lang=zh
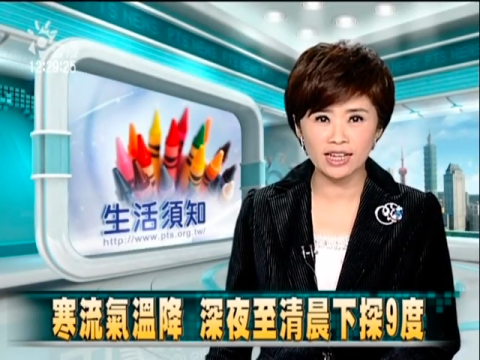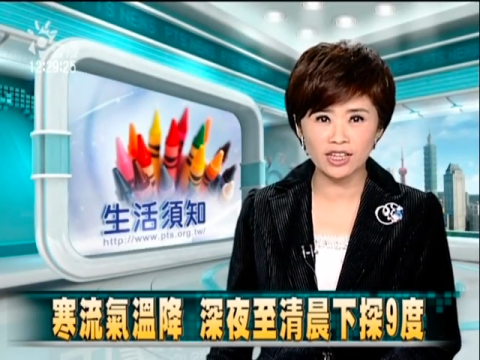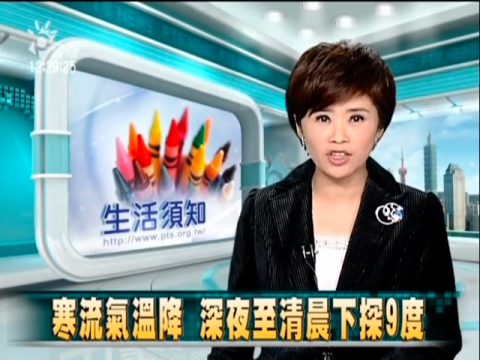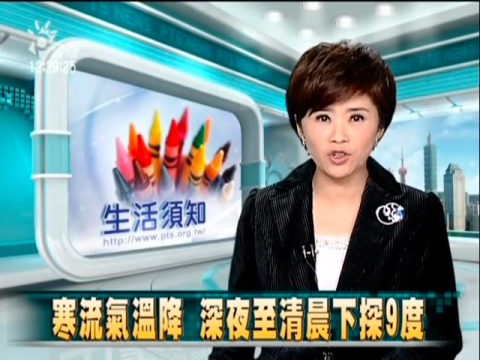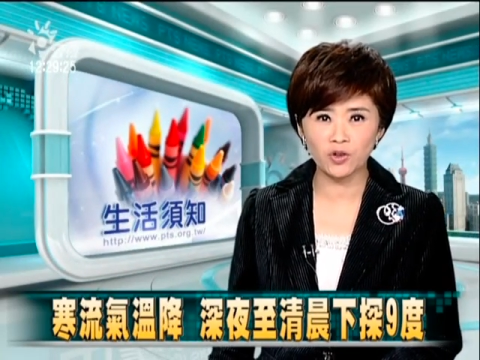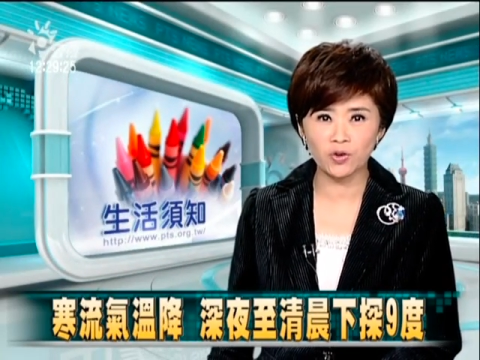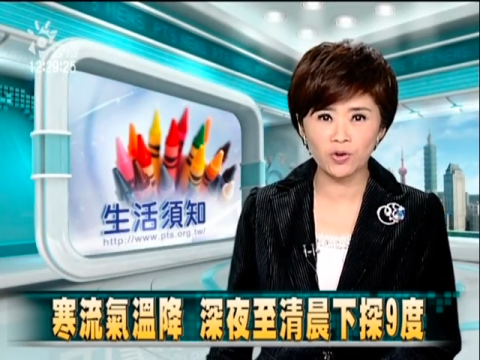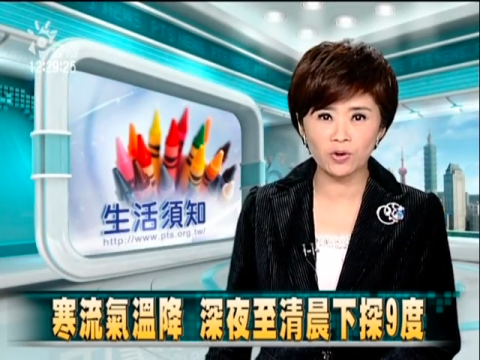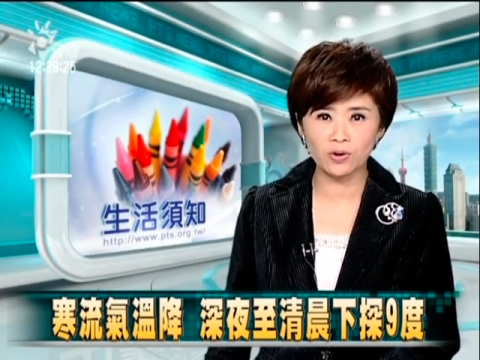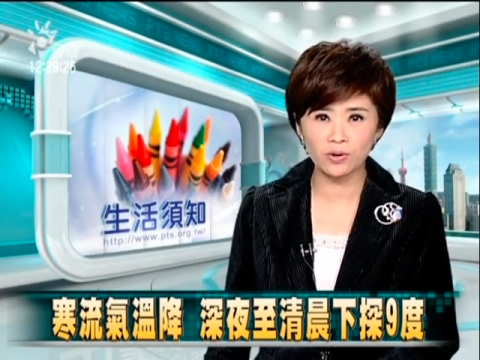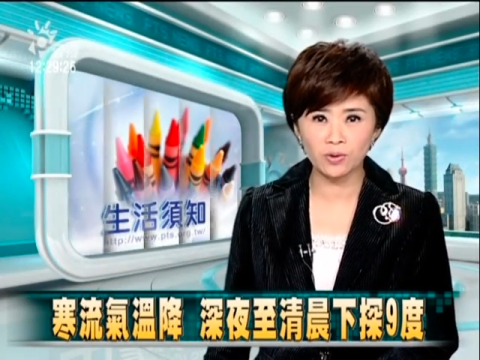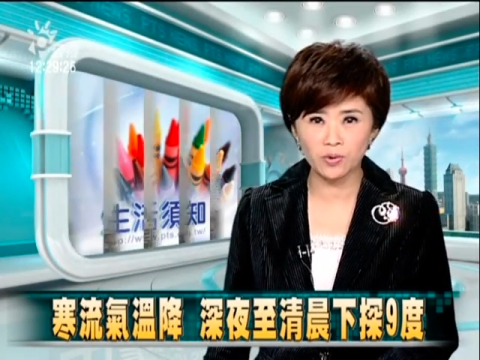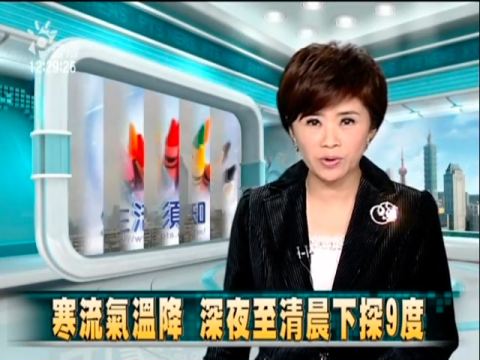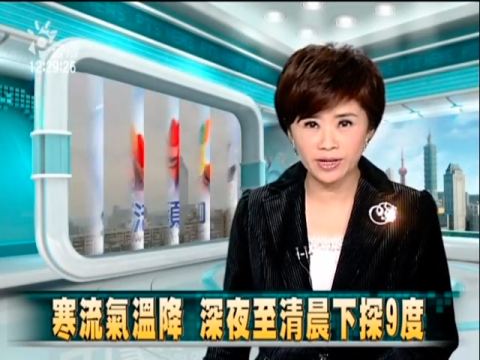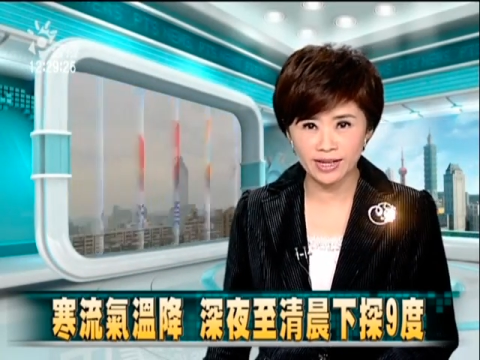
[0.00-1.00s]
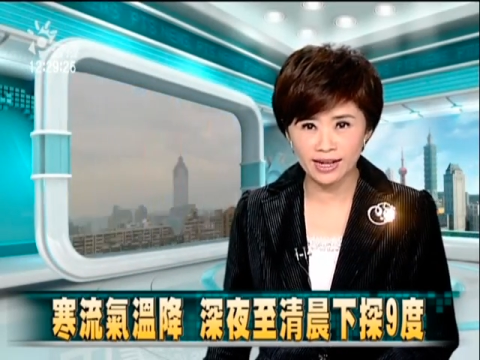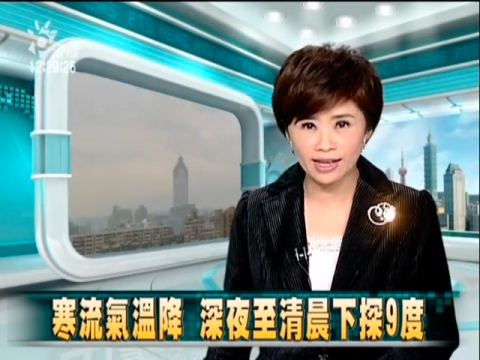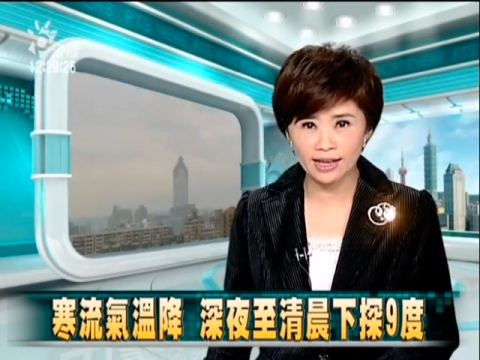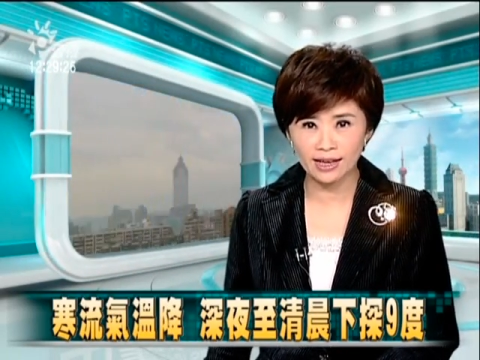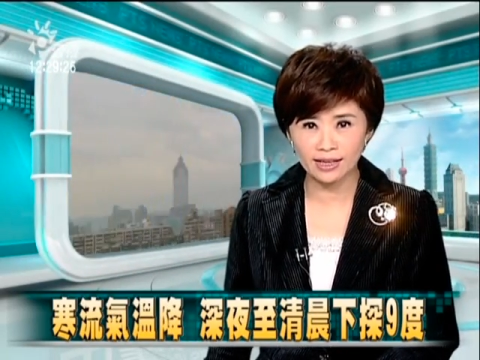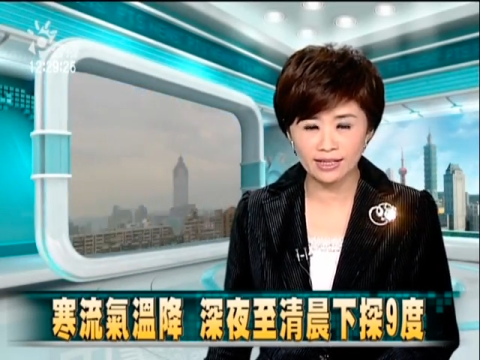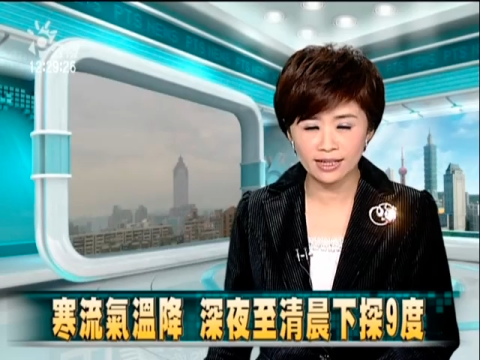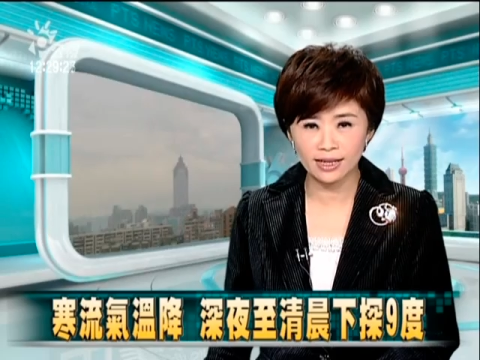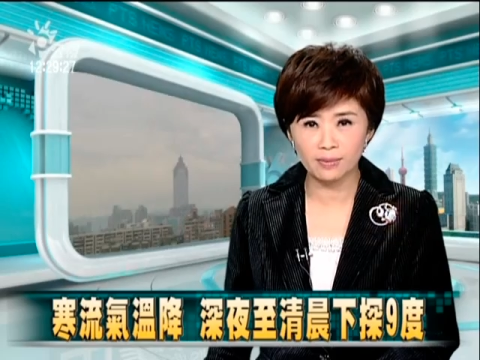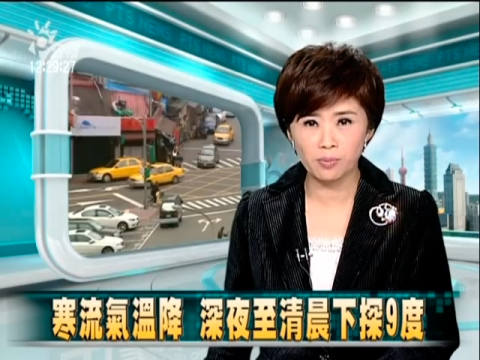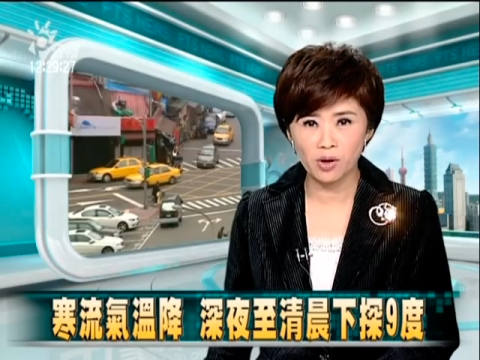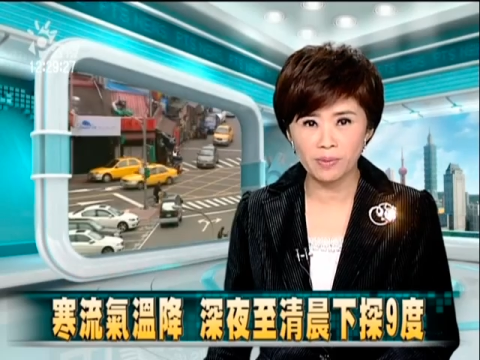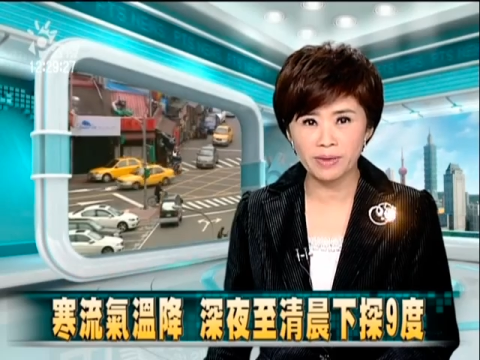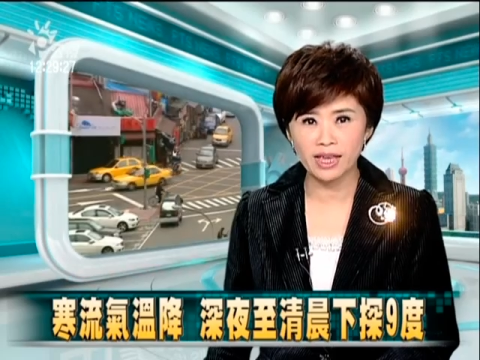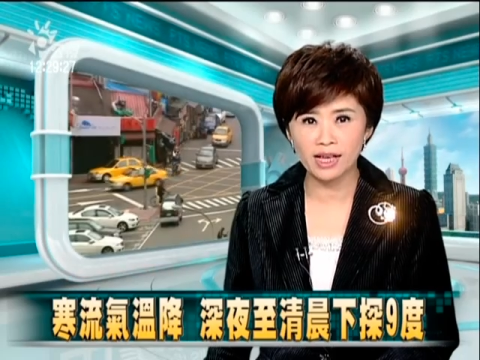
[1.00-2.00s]
气象局讲对，今仔即
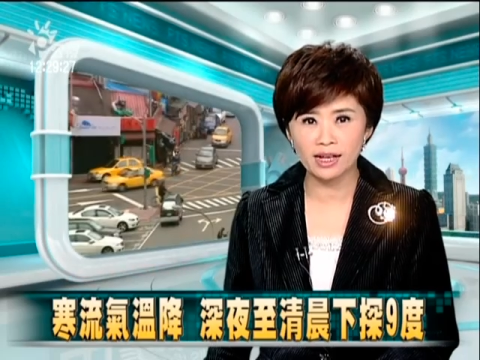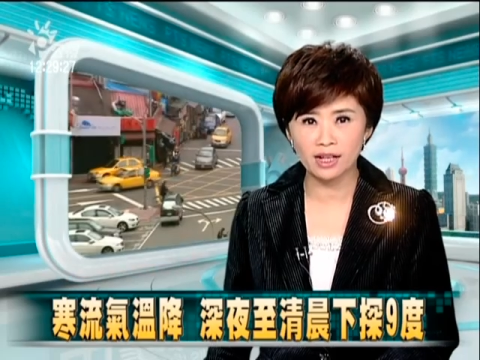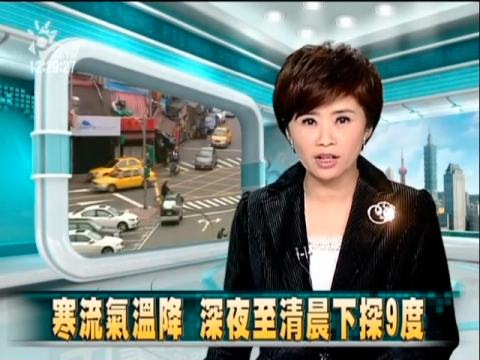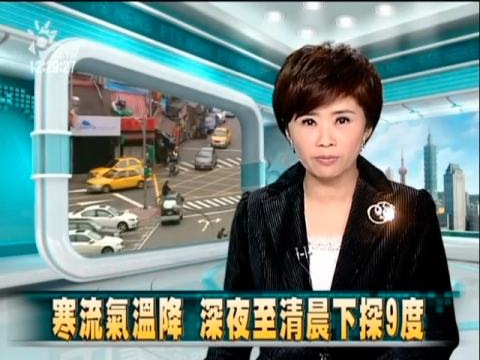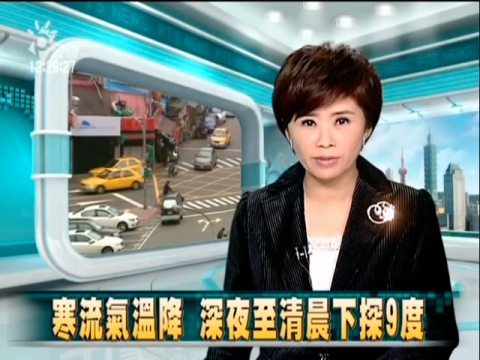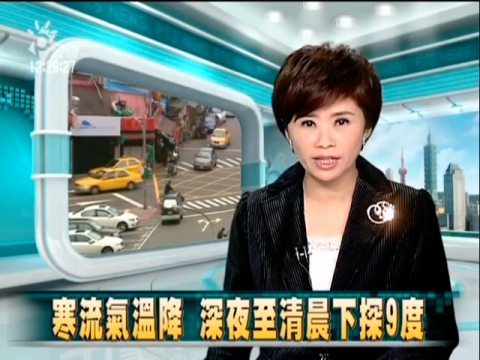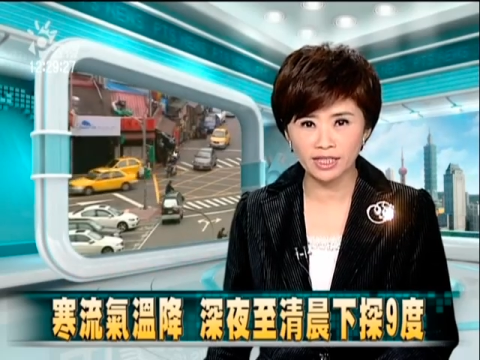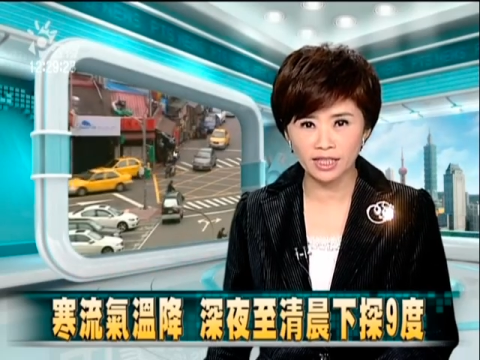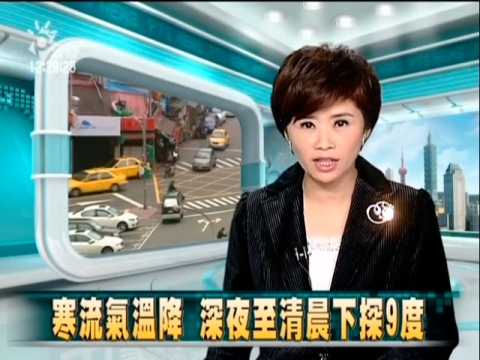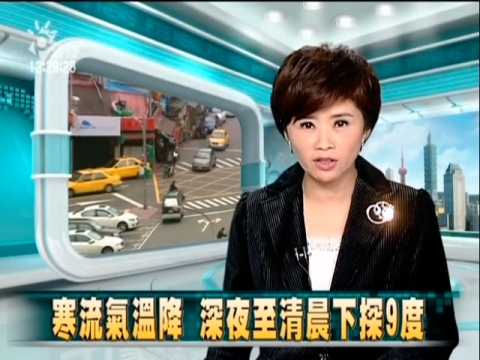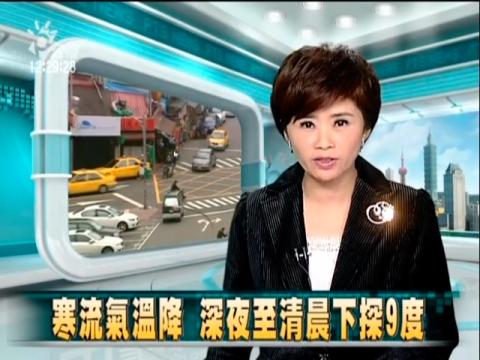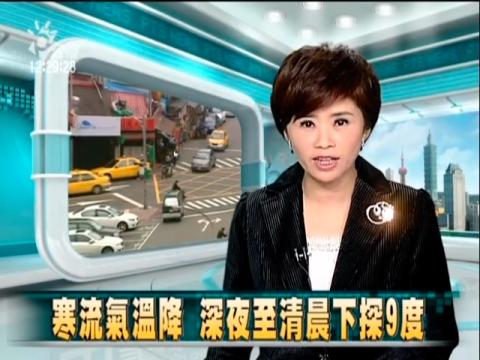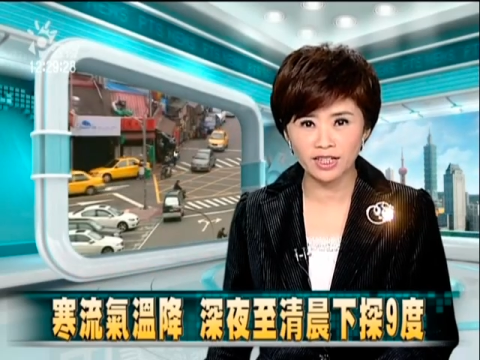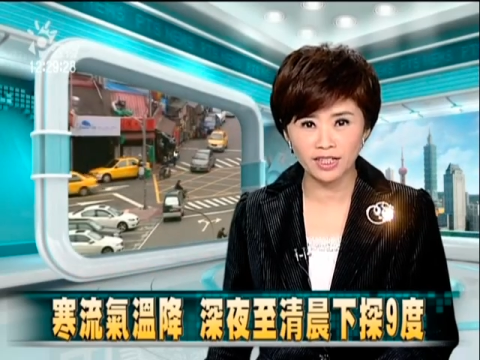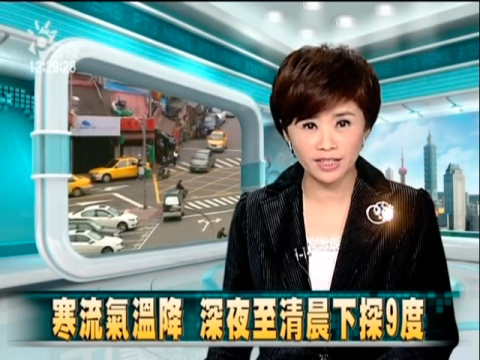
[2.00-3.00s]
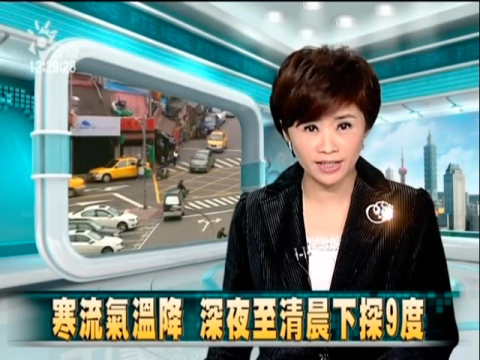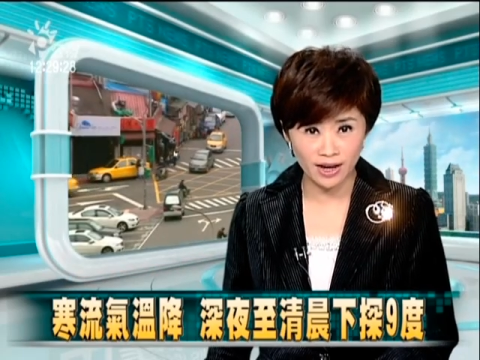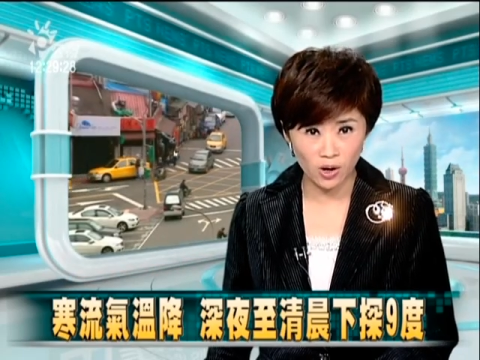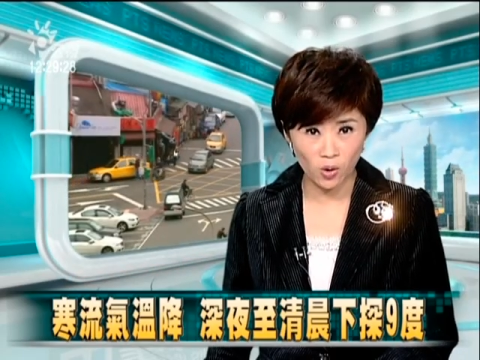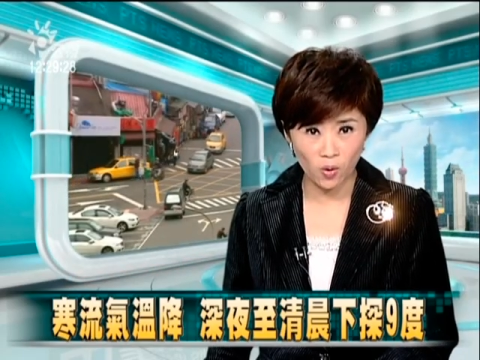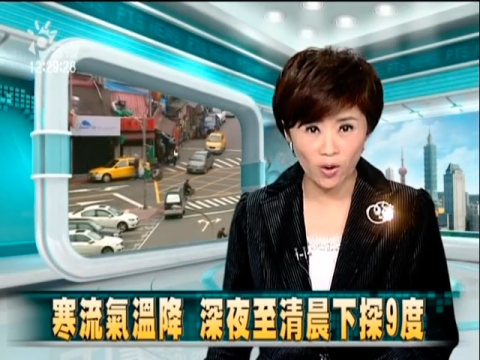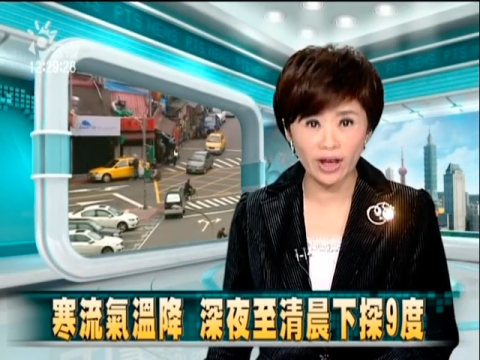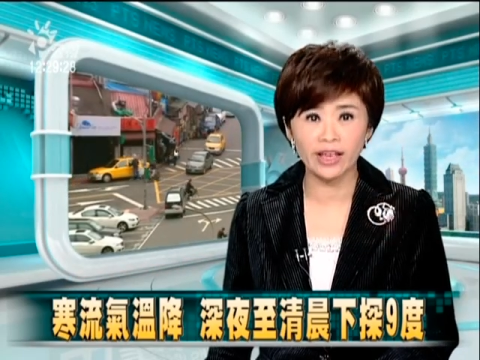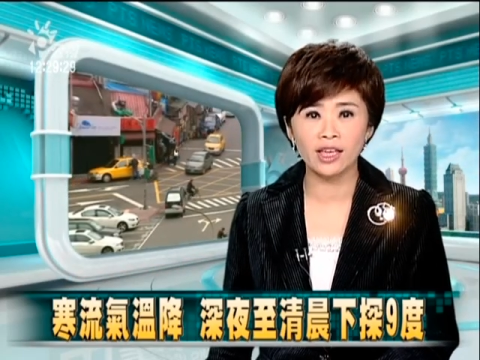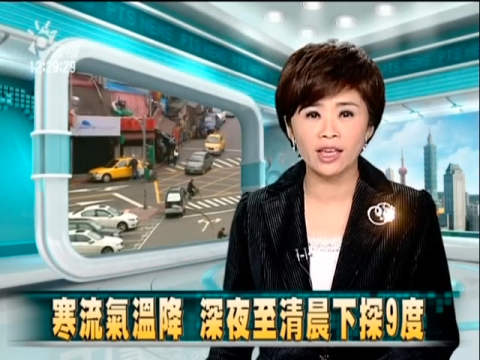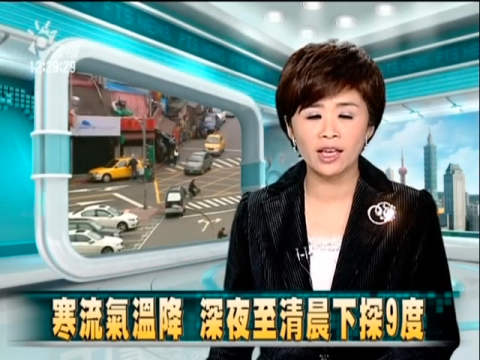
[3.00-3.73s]
半暝啊到明仔透早是上寒的，